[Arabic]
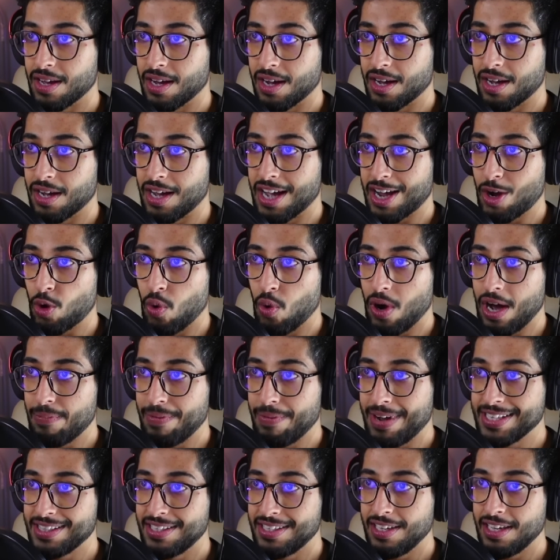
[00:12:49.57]
آه،
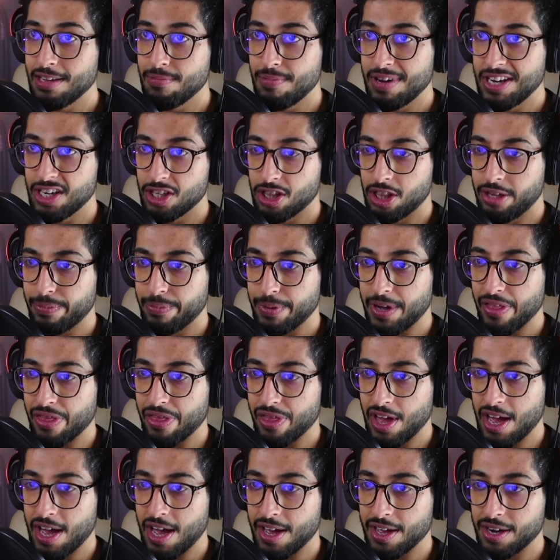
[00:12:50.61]
اكواب عاديه ما نطلبها
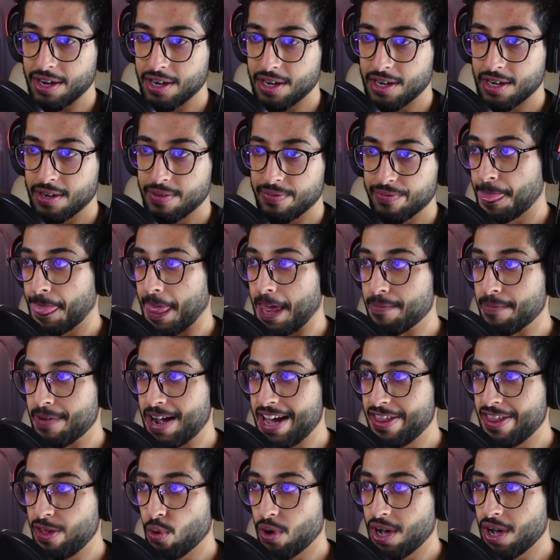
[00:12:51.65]
الظاهر طيب
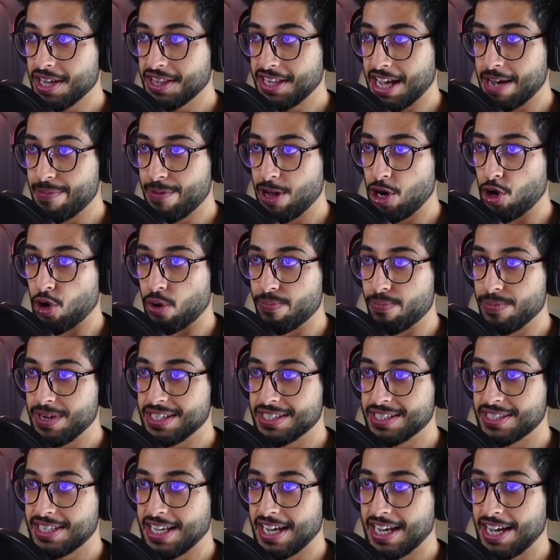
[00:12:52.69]
هذه اوقات عملهم
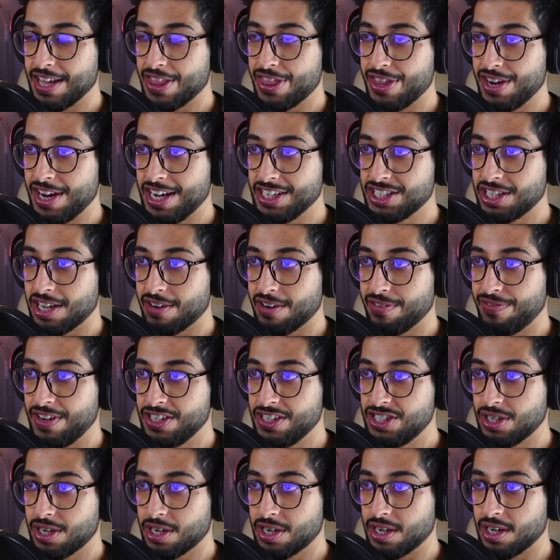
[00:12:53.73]
من الساعه 12
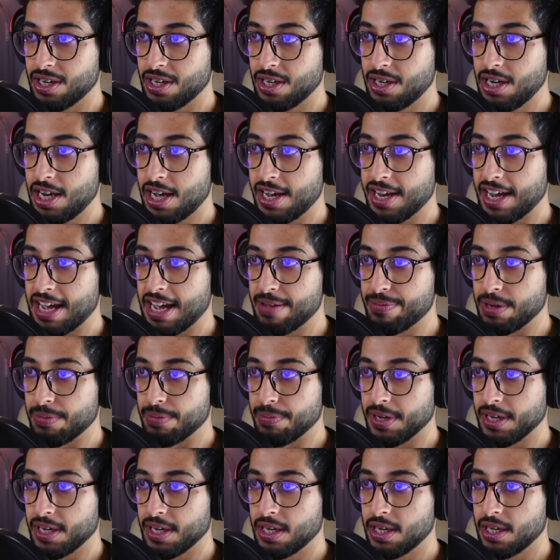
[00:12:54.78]
الفجر لا يا
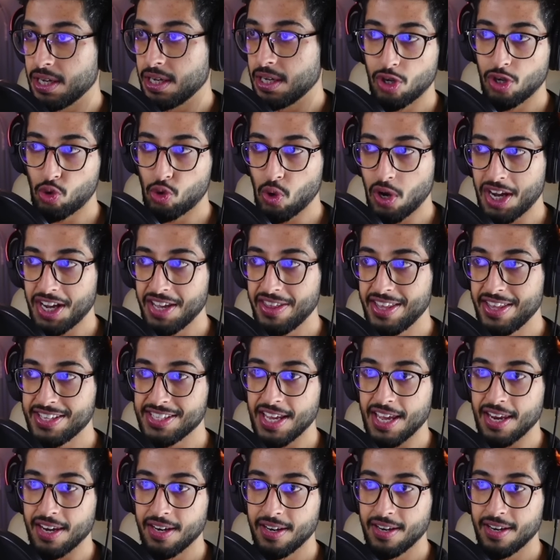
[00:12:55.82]
حبيبي اتوقع كذا
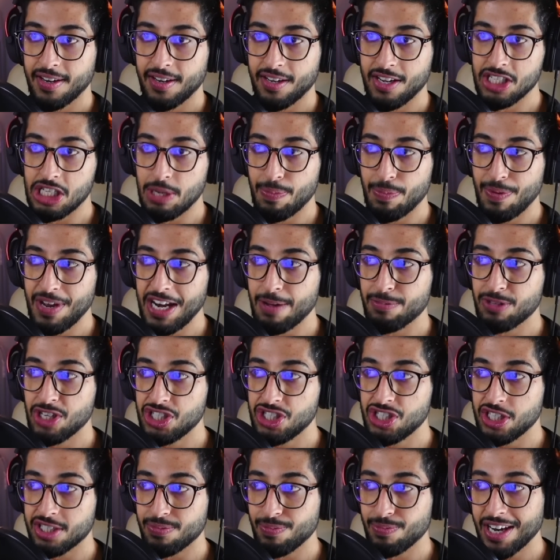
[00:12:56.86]
زين ايزابيلا
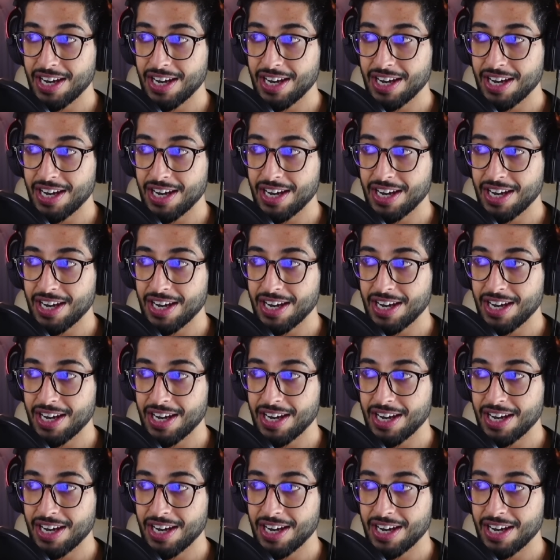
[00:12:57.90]
بتجي